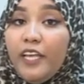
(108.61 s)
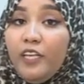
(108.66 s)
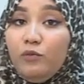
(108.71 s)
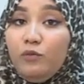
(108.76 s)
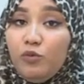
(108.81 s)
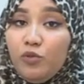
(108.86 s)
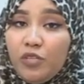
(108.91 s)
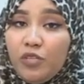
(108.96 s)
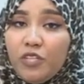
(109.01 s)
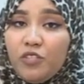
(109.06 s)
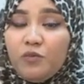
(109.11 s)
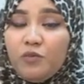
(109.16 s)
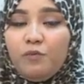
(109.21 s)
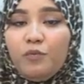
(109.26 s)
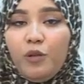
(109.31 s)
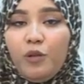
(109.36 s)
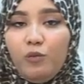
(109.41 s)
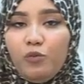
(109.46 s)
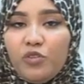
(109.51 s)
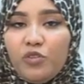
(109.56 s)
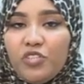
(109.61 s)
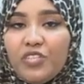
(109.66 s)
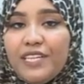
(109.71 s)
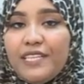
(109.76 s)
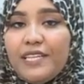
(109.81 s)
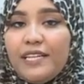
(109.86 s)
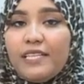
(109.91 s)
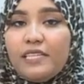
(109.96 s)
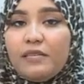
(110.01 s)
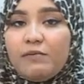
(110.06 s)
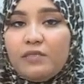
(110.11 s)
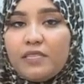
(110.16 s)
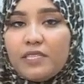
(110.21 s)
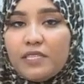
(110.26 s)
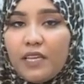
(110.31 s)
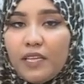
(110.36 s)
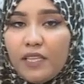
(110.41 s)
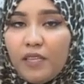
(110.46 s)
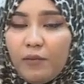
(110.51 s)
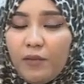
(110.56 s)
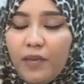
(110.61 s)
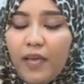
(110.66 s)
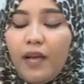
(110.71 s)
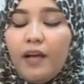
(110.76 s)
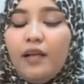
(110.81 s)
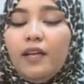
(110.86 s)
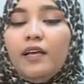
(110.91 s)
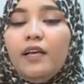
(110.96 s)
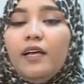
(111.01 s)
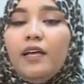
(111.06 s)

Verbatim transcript: أي منتج من المنتجات اللي أنت بتستخدميها